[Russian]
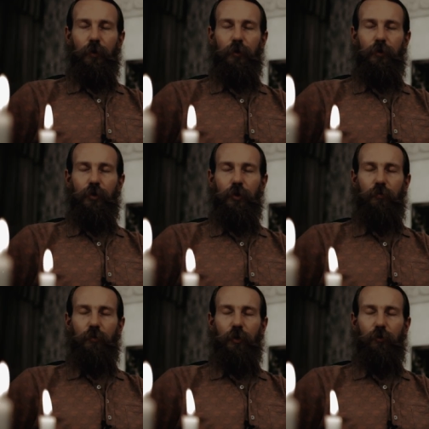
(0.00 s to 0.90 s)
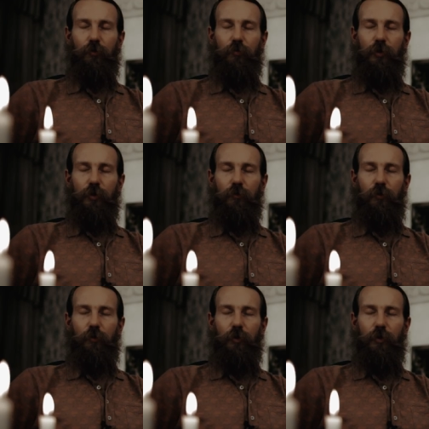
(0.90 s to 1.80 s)
И сейчас мы находимся с
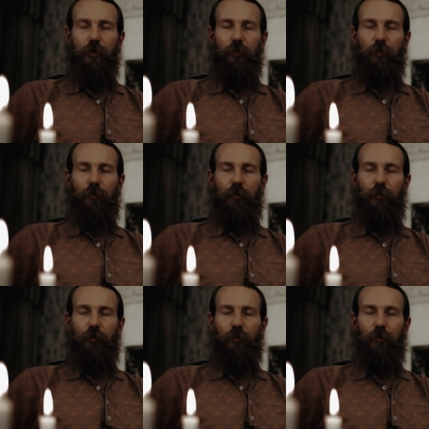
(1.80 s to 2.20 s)
вами на самом